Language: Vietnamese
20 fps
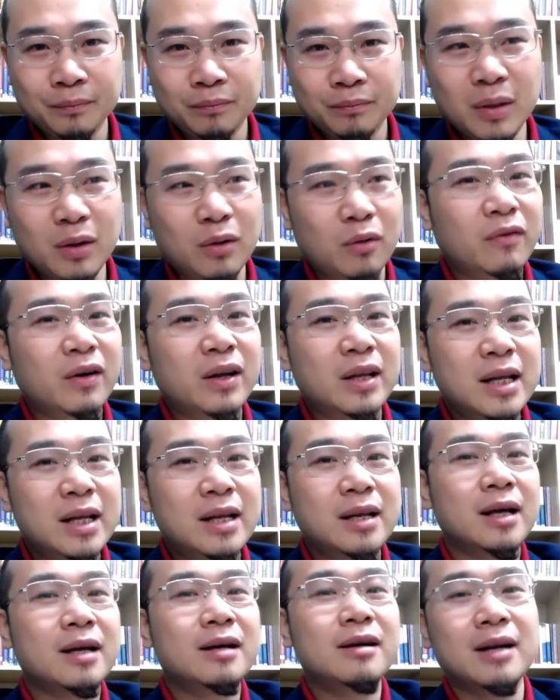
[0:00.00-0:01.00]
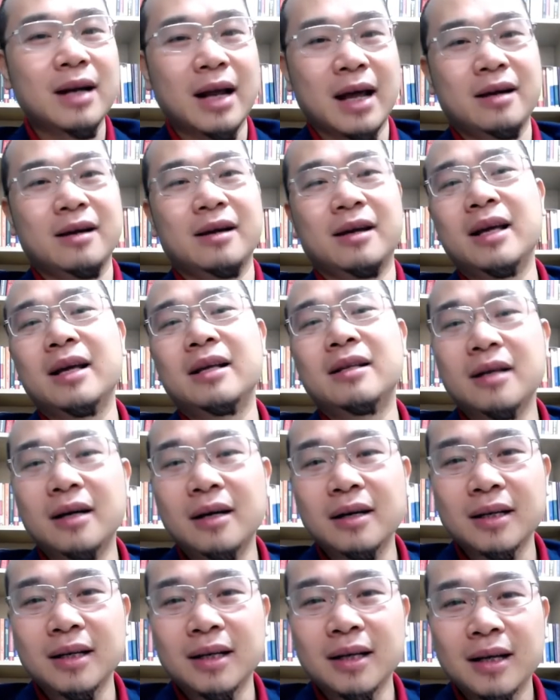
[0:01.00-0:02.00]
Mình cũng phải nhìn thấy người này người kia
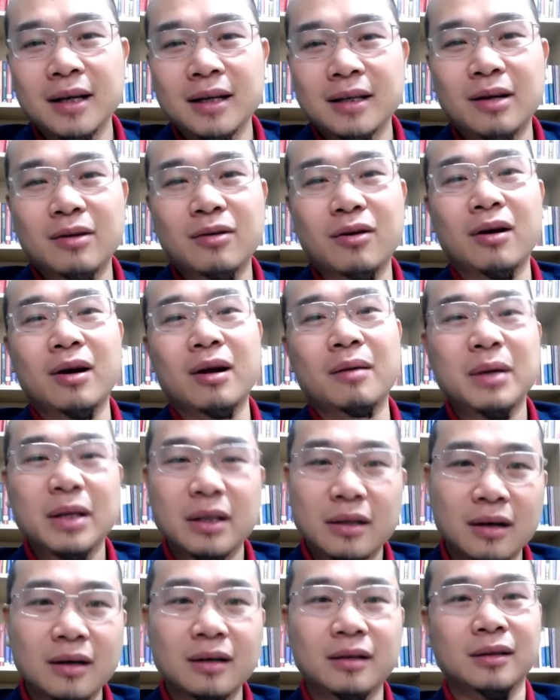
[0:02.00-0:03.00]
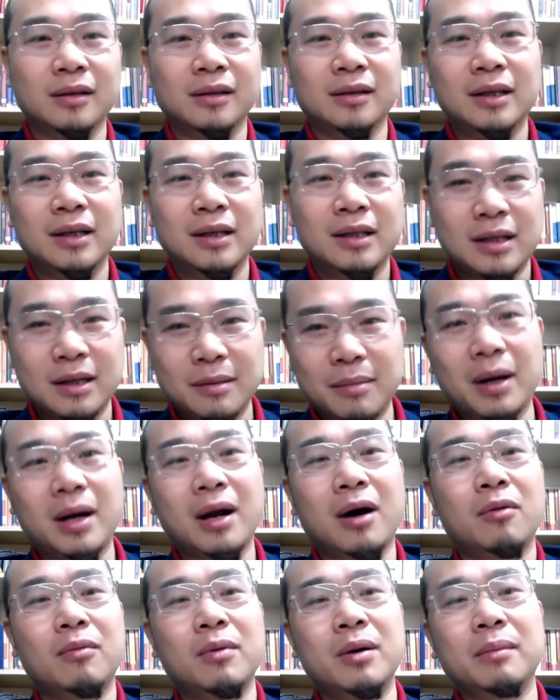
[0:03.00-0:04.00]
chơi, sau đó là mình chơi thử thì bắt
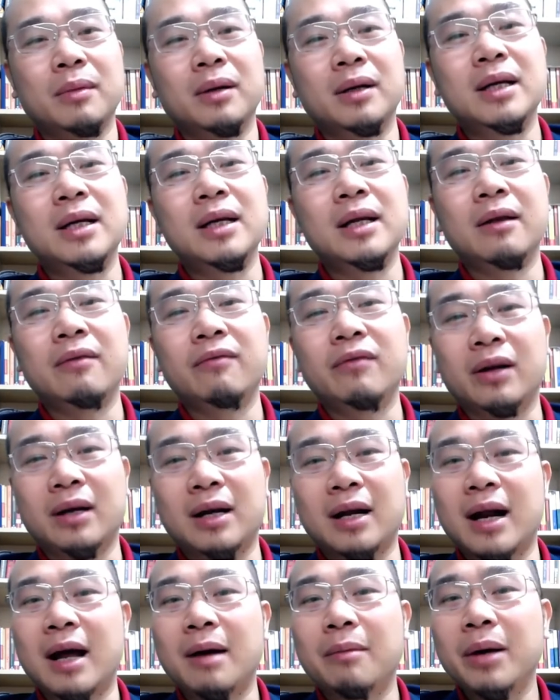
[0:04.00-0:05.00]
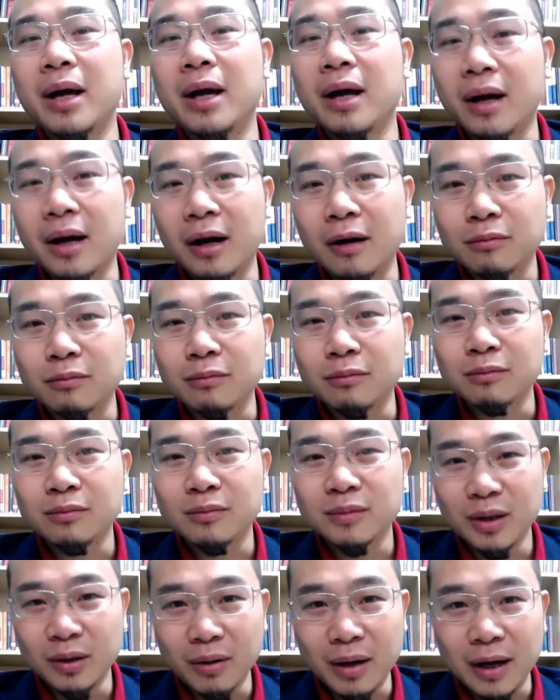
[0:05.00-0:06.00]
đầu mình mới nghĩ đến việc là đam mê hay không,
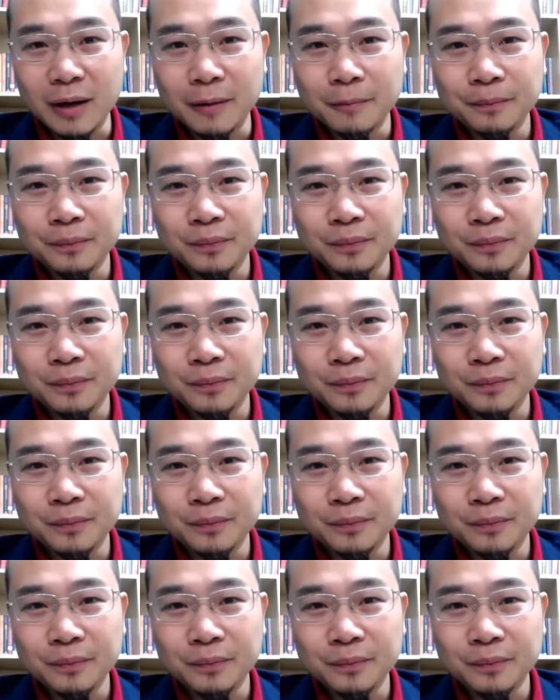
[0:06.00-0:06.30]
đúng không ạ?